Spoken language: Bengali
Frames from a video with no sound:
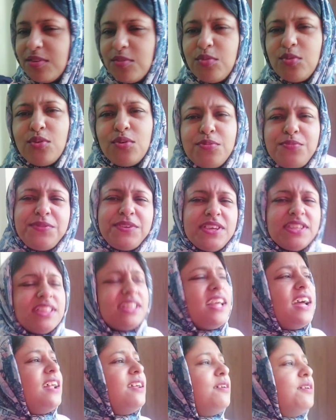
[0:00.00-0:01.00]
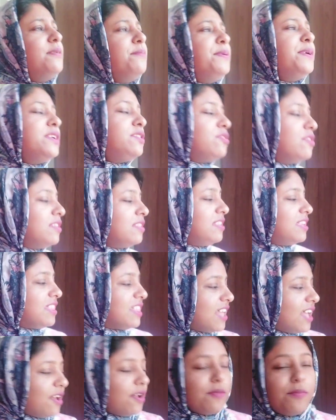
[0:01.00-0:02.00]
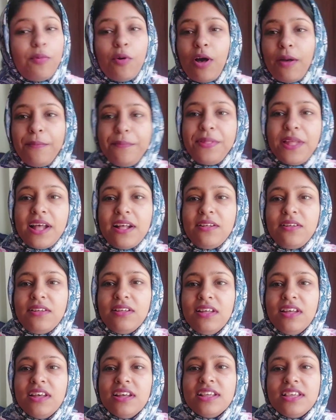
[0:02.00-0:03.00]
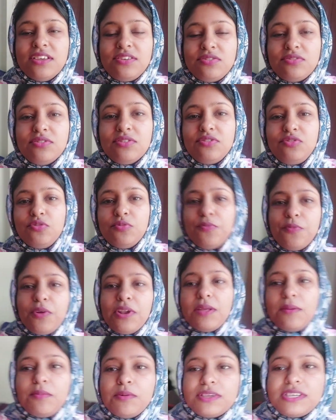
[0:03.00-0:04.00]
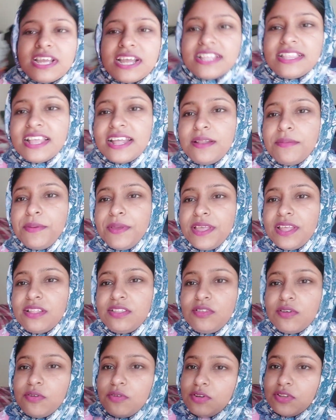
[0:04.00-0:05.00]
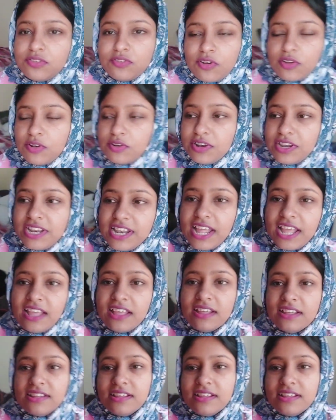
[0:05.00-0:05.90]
খুব চিৎকার করে ভীষণ চিৎকার করে বক দেখো কি শুধু চুপ করে বসে আছে আর ভিকির তো কোনো জলনি নেই